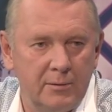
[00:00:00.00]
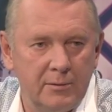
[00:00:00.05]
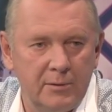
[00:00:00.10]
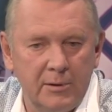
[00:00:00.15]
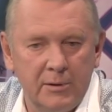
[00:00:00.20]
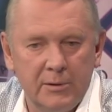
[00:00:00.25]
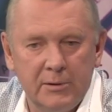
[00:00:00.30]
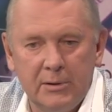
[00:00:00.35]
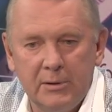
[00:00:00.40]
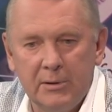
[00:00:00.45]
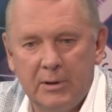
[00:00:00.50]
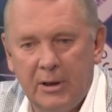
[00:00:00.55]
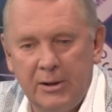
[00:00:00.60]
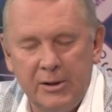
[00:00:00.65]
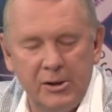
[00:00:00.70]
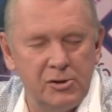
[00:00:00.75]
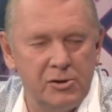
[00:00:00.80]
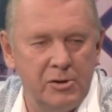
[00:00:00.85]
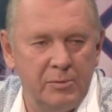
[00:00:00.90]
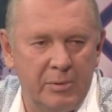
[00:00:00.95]
– это
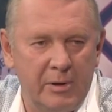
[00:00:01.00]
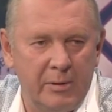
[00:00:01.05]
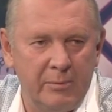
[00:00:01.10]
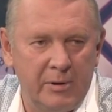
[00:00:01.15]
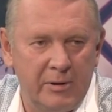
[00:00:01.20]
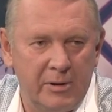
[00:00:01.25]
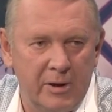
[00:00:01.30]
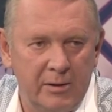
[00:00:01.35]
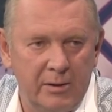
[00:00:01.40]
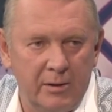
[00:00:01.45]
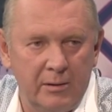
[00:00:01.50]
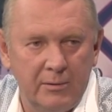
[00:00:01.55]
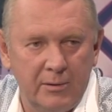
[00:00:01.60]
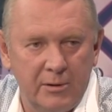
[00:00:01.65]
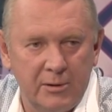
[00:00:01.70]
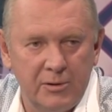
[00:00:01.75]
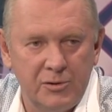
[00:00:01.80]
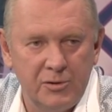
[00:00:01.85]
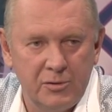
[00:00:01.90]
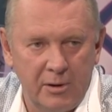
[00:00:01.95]
конечный приобретатель,
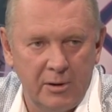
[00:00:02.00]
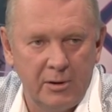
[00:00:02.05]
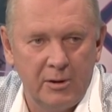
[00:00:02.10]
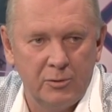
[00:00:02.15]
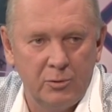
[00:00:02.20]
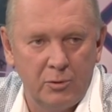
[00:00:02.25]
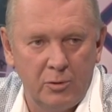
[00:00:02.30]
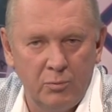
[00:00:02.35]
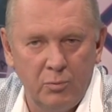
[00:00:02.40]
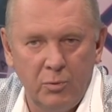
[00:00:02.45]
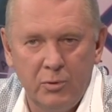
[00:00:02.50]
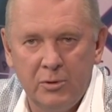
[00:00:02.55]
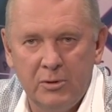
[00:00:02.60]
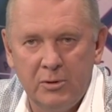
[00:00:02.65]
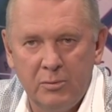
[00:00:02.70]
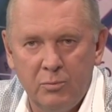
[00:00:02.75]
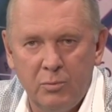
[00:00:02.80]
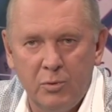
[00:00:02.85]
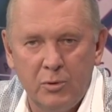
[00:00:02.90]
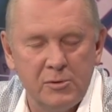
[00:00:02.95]
это человек, который
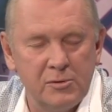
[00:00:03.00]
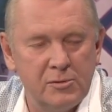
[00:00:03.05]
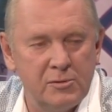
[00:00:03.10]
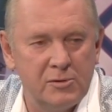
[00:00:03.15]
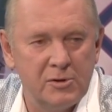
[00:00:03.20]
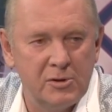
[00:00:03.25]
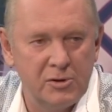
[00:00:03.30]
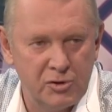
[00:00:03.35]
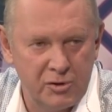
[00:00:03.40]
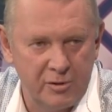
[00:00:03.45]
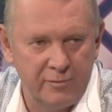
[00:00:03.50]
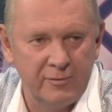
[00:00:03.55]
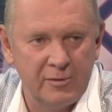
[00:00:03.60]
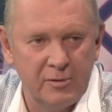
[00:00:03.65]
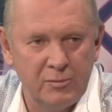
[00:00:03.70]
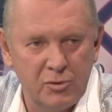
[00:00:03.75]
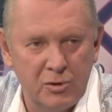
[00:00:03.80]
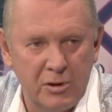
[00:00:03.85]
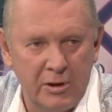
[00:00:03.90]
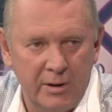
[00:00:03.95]
будет им пользоваться и жить в
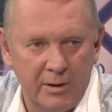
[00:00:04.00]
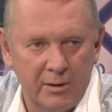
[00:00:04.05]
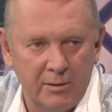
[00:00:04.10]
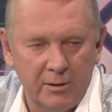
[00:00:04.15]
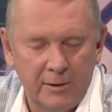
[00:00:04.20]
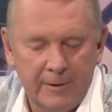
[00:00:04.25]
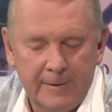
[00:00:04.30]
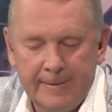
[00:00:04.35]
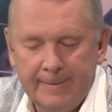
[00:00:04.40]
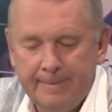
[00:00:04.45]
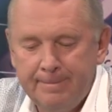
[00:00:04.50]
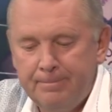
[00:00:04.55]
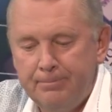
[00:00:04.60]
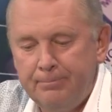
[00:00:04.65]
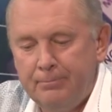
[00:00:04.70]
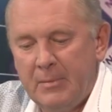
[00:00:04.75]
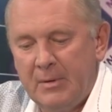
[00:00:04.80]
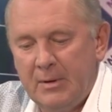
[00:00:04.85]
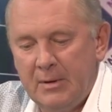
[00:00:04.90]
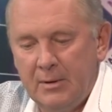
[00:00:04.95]
этом жилье
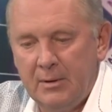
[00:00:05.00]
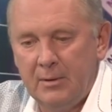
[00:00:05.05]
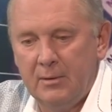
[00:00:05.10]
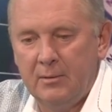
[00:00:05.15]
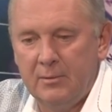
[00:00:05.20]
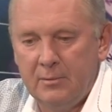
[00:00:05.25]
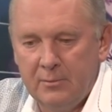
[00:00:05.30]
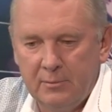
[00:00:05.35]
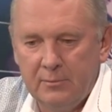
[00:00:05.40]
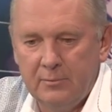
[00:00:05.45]
э,